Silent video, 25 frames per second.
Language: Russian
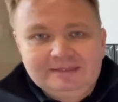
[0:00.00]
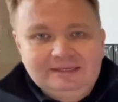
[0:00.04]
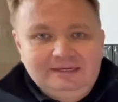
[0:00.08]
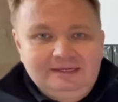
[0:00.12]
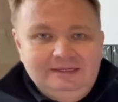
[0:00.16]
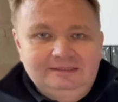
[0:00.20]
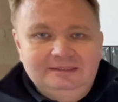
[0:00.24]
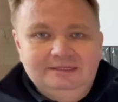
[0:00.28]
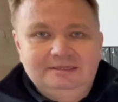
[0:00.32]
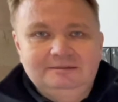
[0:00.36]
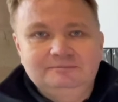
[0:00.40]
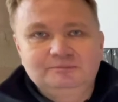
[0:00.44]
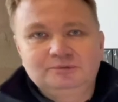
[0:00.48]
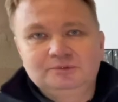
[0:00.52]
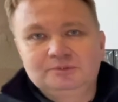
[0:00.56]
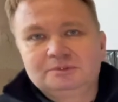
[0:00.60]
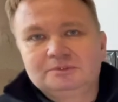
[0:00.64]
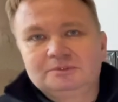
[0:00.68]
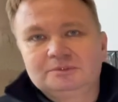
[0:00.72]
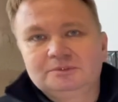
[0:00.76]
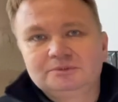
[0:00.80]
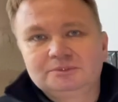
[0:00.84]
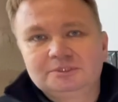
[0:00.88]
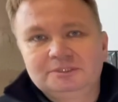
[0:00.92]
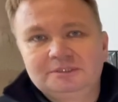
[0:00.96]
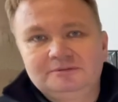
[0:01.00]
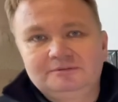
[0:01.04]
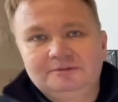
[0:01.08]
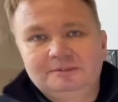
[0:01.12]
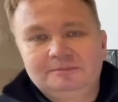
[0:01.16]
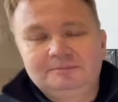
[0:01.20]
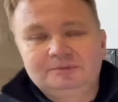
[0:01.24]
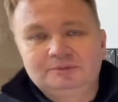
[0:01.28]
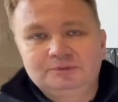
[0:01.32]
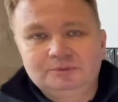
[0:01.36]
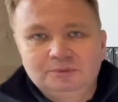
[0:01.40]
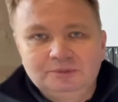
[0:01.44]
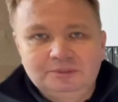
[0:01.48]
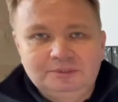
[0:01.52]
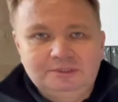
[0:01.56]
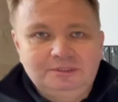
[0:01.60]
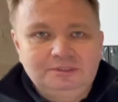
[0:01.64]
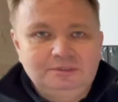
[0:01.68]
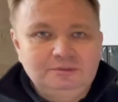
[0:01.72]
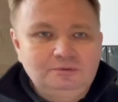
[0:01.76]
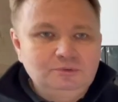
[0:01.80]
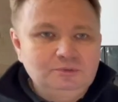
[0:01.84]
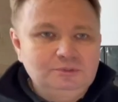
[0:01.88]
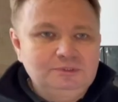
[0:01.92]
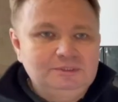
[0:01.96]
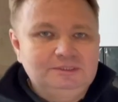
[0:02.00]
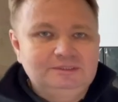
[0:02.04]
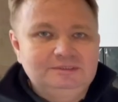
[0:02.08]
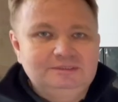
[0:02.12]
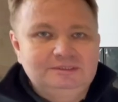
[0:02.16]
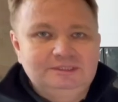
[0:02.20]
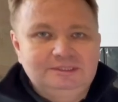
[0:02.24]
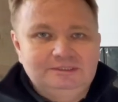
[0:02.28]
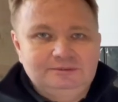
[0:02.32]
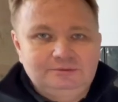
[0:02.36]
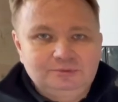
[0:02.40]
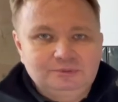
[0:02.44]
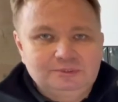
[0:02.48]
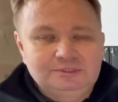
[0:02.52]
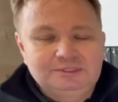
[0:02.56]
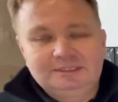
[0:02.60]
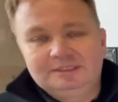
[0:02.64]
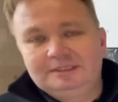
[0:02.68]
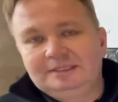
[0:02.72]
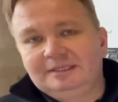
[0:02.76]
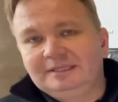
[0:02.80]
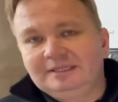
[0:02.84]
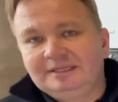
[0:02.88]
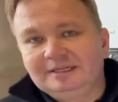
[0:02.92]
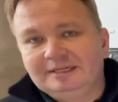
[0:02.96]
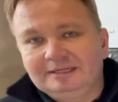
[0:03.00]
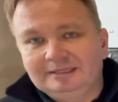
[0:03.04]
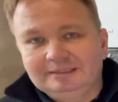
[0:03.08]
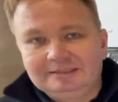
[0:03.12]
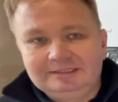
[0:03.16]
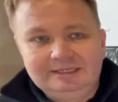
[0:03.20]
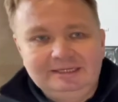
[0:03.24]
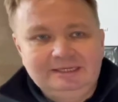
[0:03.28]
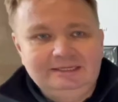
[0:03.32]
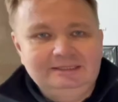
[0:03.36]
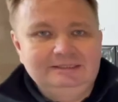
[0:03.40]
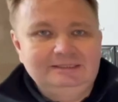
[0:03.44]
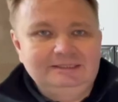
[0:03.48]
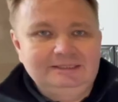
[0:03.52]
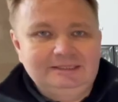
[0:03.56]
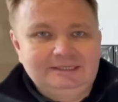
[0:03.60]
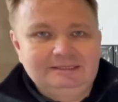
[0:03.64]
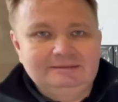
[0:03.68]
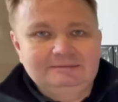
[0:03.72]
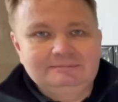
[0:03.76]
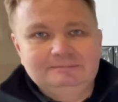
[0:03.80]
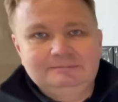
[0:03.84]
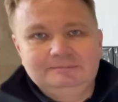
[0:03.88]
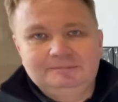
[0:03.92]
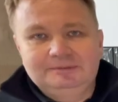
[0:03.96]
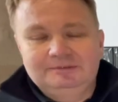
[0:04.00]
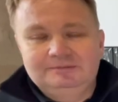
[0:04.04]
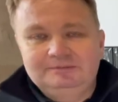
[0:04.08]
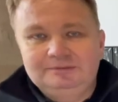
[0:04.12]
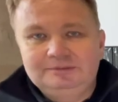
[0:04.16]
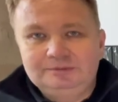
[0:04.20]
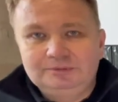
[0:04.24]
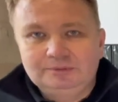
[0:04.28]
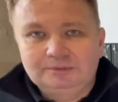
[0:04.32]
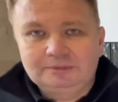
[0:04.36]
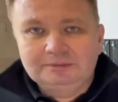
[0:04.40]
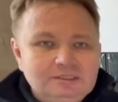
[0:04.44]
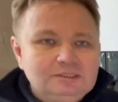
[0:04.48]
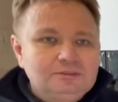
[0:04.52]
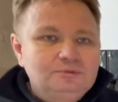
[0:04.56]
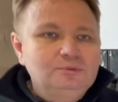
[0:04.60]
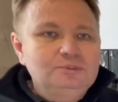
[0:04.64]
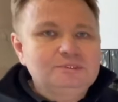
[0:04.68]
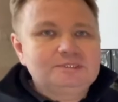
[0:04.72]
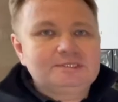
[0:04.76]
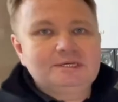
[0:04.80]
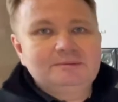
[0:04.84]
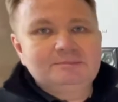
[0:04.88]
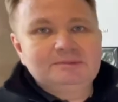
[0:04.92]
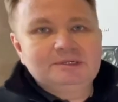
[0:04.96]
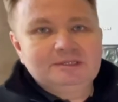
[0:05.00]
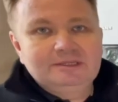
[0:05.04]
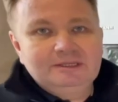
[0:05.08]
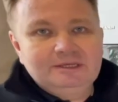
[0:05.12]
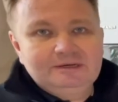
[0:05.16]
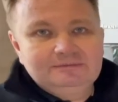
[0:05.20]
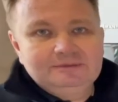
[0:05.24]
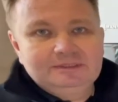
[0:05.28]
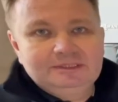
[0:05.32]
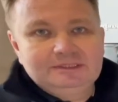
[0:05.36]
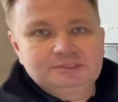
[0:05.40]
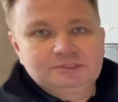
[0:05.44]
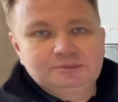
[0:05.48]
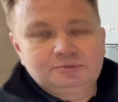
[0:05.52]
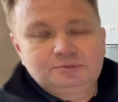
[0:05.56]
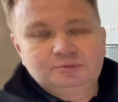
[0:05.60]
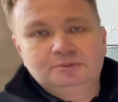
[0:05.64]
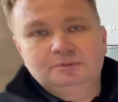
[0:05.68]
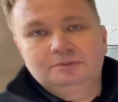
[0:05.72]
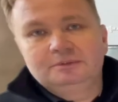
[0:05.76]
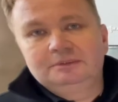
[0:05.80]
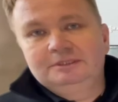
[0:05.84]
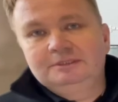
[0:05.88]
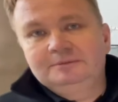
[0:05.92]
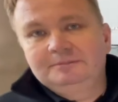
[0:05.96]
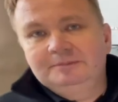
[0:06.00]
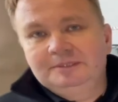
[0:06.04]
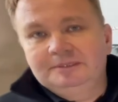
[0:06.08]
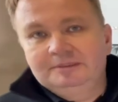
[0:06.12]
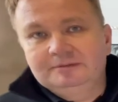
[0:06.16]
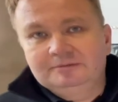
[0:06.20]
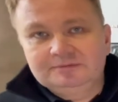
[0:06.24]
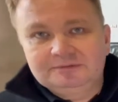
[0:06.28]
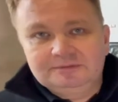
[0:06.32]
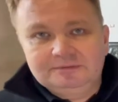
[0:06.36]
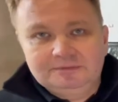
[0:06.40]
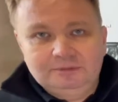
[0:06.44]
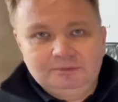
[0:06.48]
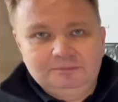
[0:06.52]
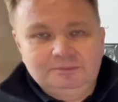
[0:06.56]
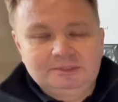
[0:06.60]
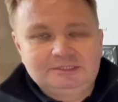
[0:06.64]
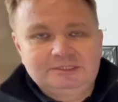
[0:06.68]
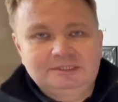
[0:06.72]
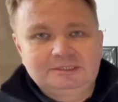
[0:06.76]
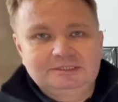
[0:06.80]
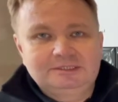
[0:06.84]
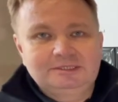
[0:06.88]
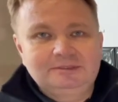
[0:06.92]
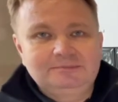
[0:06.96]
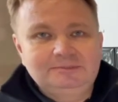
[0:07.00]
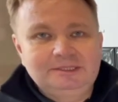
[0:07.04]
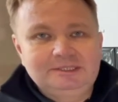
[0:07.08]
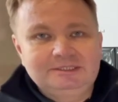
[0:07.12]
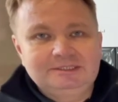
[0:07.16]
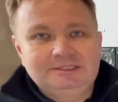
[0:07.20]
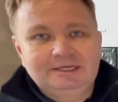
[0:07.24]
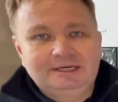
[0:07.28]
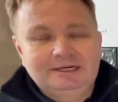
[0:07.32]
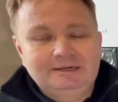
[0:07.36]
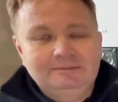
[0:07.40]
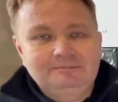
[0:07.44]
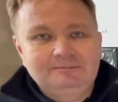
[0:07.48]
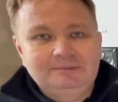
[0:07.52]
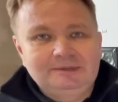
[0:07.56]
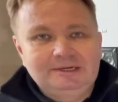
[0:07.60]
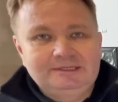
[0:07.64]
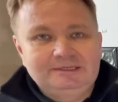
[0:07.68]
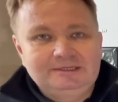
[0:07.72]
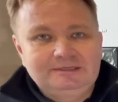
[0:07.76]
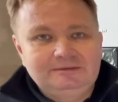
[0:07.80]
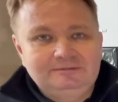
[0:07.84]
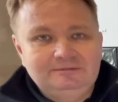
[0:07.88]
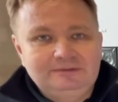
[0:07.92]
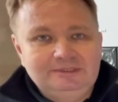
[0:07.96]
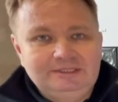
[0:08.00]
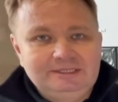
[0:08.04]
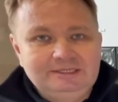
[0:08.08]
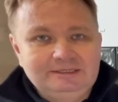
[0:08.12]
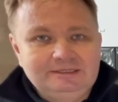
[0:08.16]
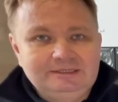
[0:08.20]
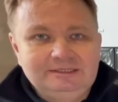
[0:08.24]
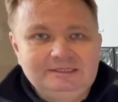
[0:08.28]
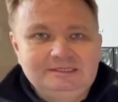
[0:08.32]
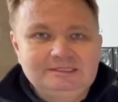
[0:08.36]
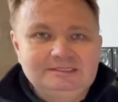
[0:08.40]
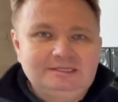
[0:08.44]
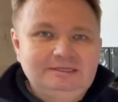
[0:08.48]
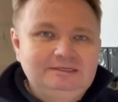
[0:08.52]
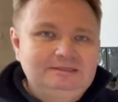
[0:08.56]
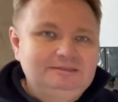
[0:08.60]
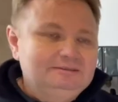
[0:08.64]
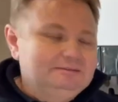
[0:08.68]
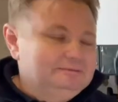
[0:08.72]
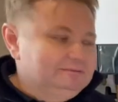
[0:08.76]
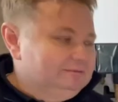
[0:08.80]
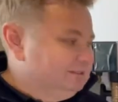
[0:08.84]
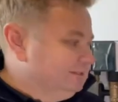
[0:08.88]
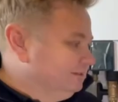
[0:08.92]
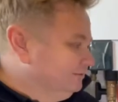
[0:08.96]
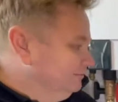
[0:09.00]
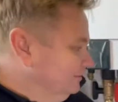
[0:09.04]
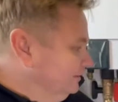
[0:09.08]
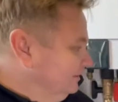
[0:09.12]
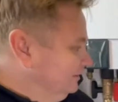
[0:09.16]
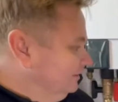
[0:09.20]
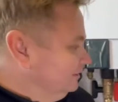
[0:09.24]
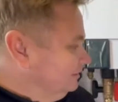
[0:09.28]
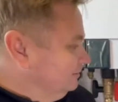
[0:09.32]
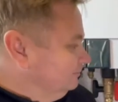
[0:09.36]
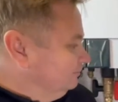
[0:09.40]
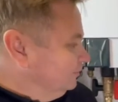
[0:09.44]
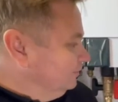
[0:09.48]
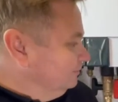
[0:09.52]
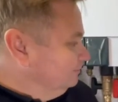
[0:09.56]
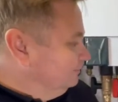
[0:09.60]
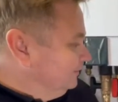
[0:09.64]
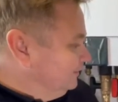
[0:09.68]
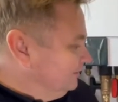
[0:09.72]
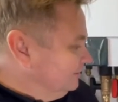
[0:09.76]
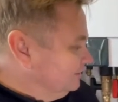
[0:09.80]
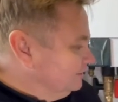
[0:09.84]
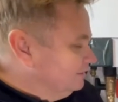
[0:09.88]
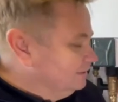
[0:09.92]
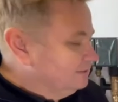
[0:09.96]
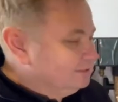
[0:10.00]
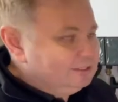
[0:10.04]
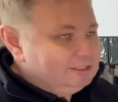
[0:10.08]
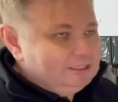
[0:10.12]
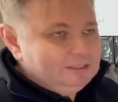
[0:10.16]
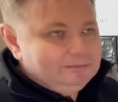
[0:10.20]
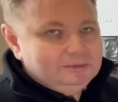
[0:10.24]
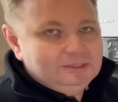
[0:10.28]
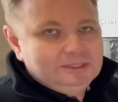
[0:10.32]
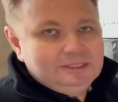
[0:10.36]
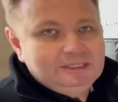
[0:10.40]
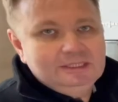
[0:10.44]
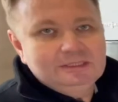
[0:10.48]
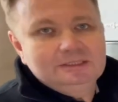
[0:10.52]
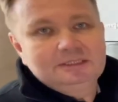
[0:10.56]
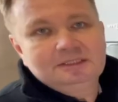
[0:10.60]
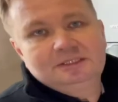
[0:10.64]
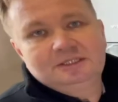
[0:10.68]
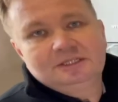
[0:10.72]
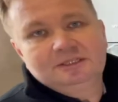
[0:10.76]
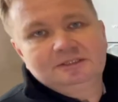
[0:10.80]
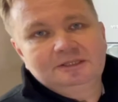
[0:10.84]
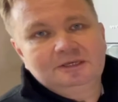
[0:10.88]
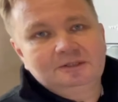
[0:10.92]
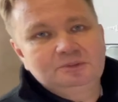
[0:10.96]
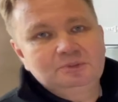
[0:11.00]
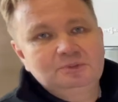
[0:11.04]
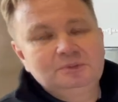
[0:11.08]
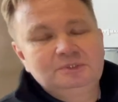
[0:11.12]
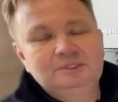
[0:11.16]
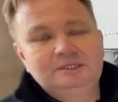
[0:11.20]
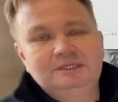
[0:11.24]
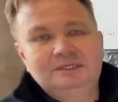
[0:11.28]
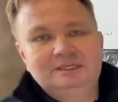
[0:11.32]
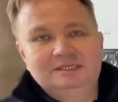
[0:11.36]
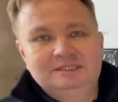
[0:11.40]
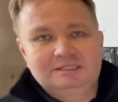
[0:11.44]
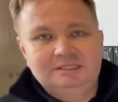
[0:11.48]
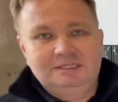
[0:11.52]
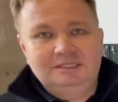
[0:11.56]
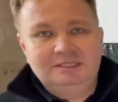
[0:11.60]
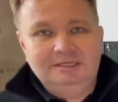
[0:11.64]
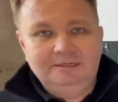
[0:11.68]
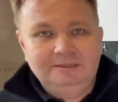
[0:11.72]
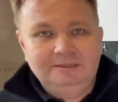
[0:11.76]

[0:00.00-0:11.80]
она будет служить вам долгие годы надежно и никогда не подведет. Ну и самое главное, что имеет в своем ассортименте компания Viego, если говорить про пресс-системы, это технология sc